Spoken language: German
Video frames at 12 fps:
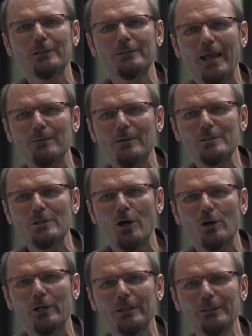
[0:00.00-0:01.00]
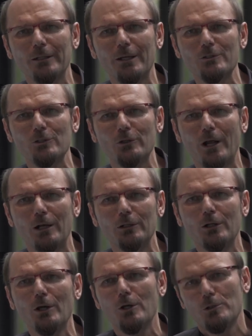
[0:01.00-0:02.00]
teilweise auch international.
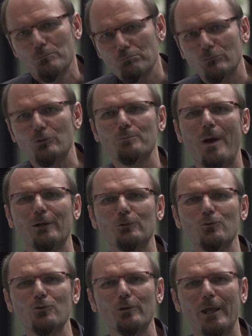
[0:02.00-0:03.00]
Das macht uns schon